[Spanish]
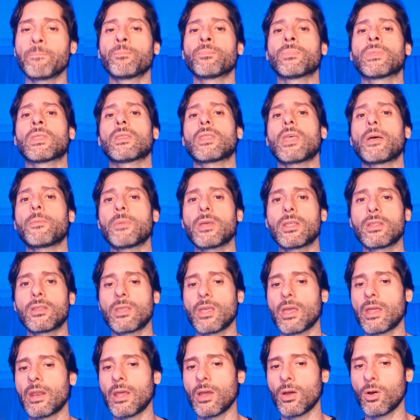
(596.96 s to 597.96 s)
También
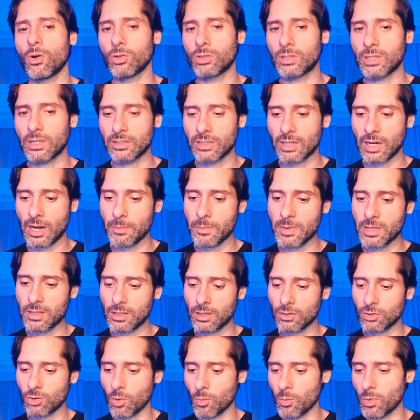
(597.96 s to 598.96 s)
tiene otras
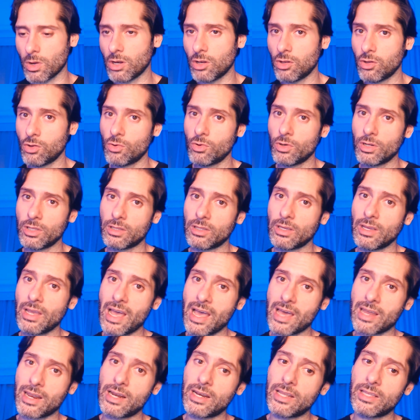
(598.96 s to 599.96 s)
herramientas como el Unity
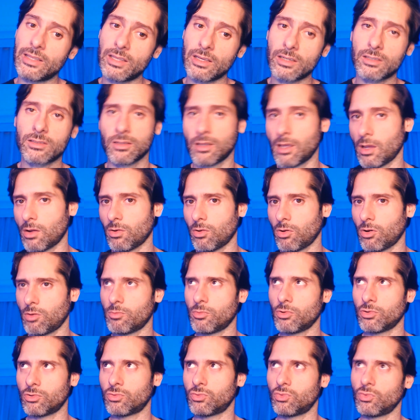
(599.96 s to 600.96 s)
Analytics, que
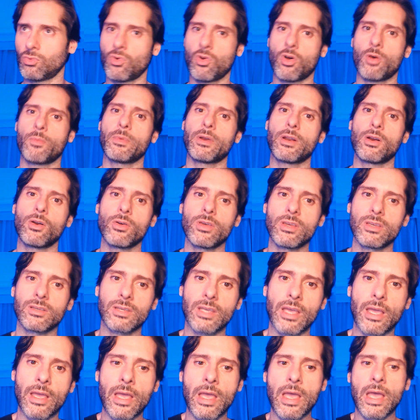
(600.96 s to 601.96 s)
como su nombre lo
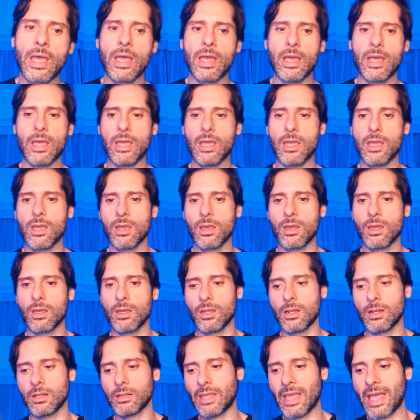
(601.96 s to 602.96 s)
dice, él te